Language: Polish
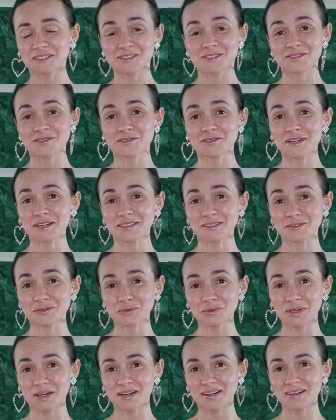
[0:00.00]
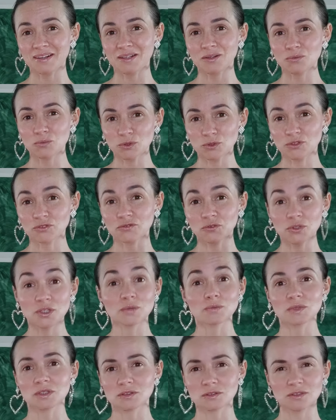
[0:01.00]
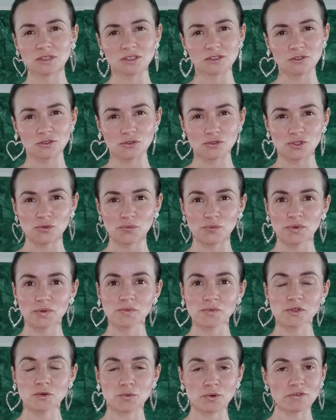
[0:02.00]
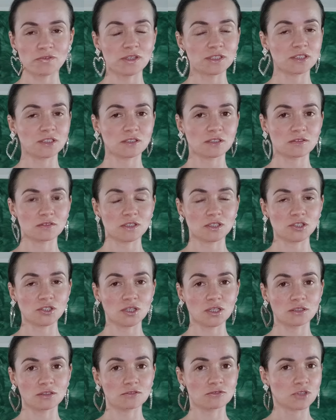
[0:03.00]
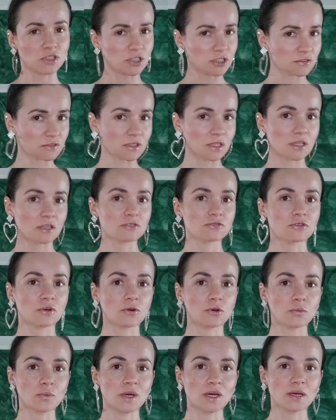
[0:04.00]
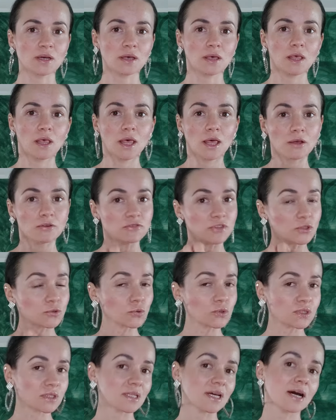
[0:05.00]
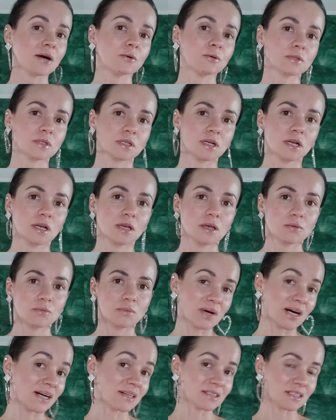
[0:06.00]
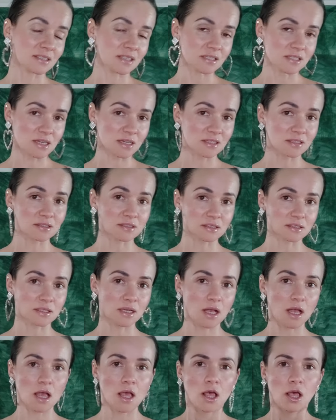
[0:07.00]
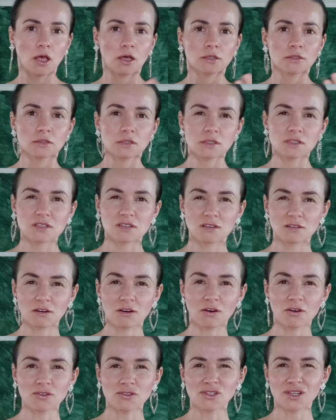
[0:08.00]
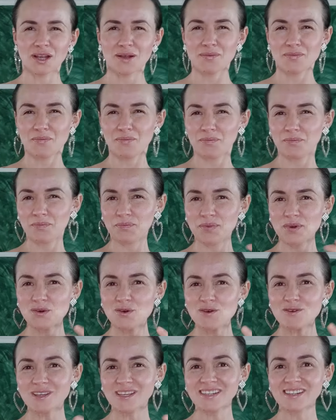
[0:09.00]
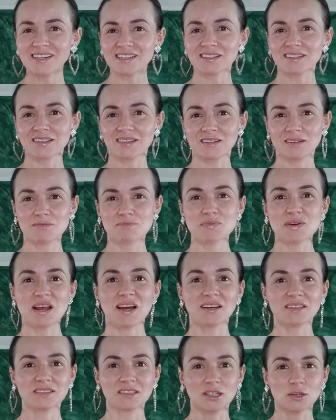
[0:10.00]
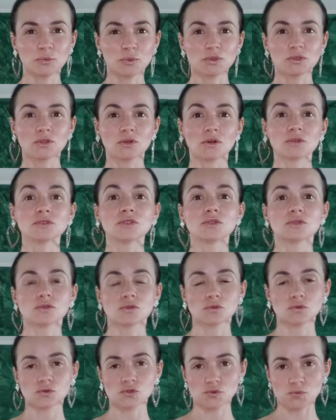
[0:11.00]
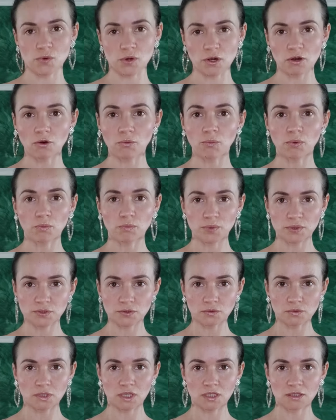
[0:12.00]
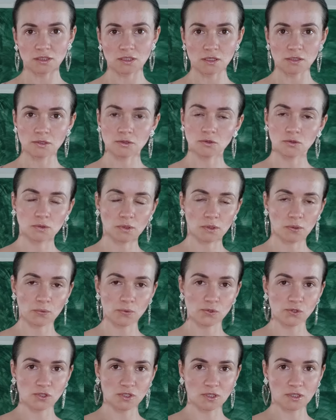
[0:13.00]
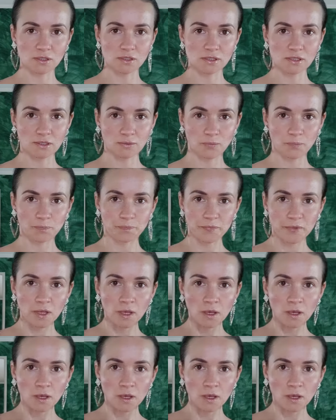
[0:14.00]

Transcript: historia, która motywuje mnie do tego, żeby przeprowadzić te warsztaty właśnie w takiej formie, według nauk Maananda to jest to, że było kilka takich praktyk pod koniec już mojego pobytu na treningu nauczycielskim,